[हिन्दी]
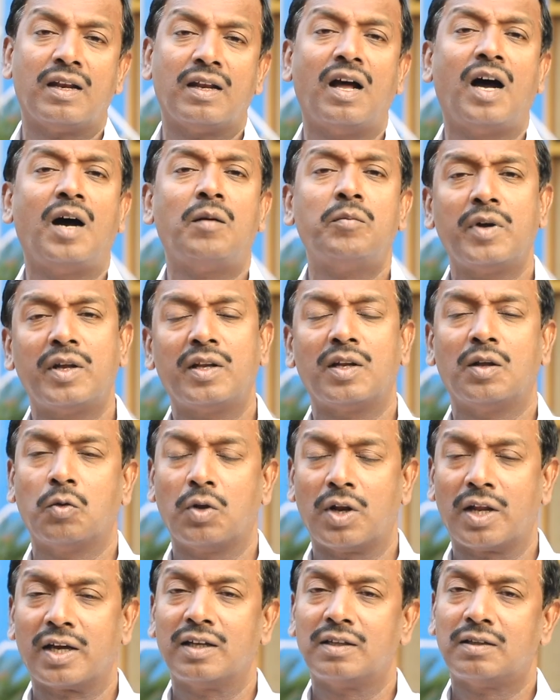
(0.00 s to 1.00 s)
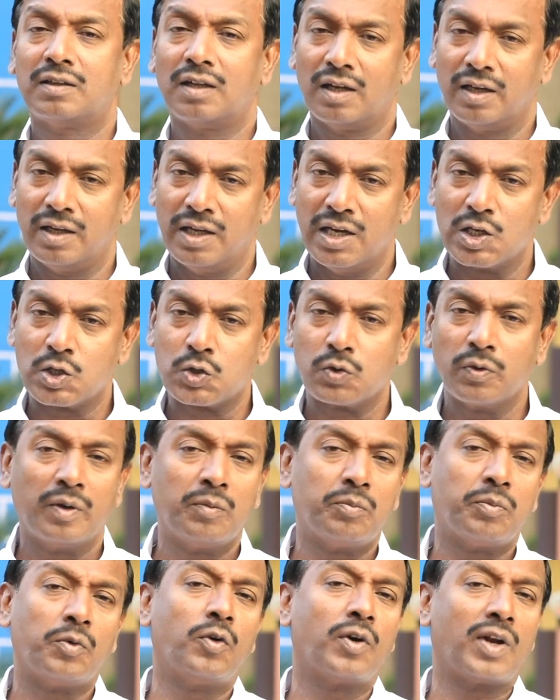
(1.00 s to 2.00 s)
वैसे ही हम भी रहने
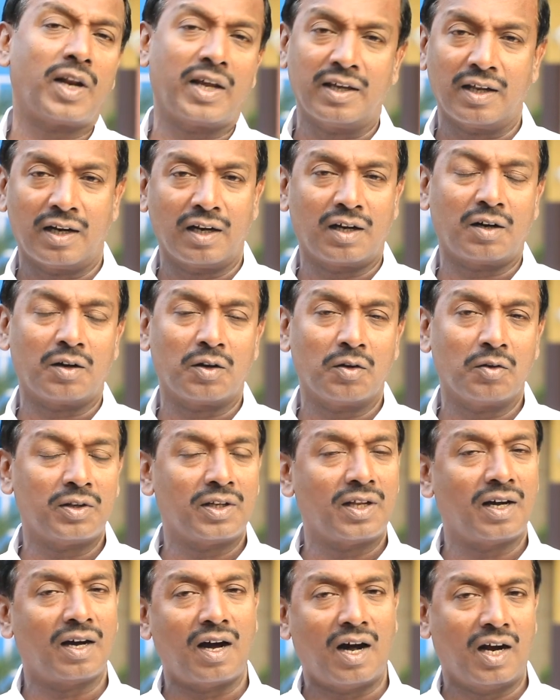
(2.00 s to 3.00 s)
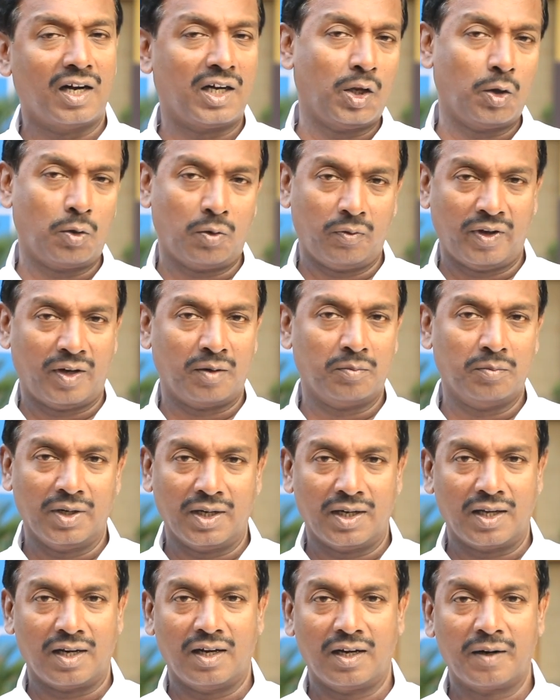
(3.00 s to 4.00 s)
के लिए यीशु मसीह हमें शिक्षा देते
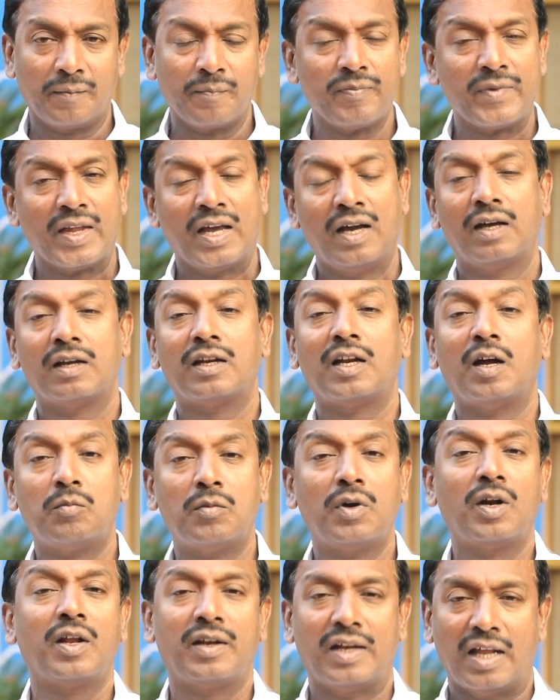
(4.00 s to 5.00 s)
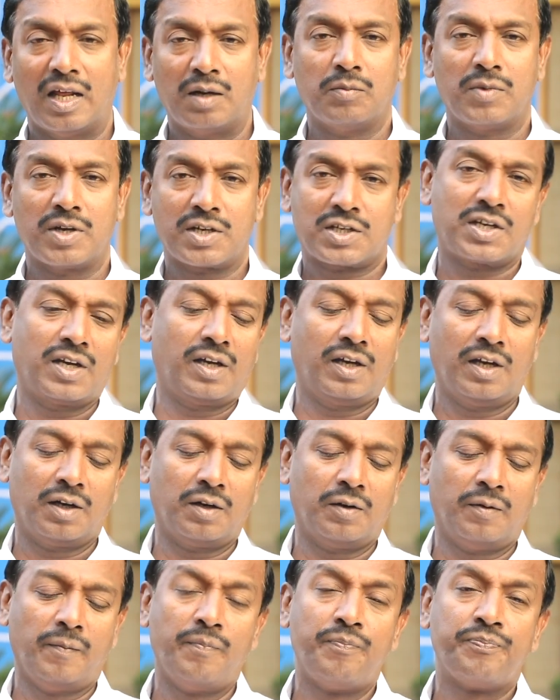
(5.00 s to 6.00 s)
हैं हमें भी भलाई करना
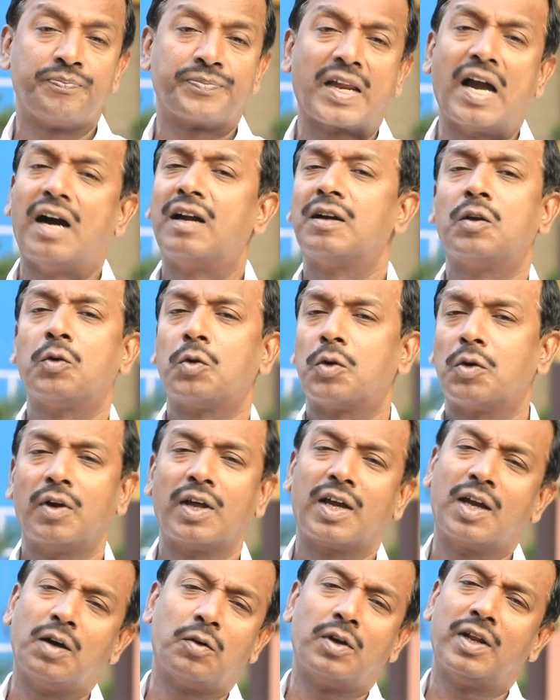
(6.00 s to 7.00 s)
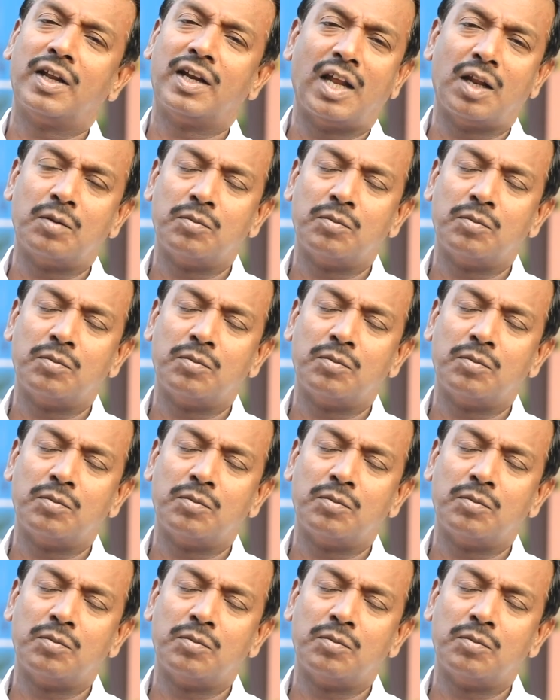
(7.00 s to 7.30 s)
है प्रभु हमारे लिए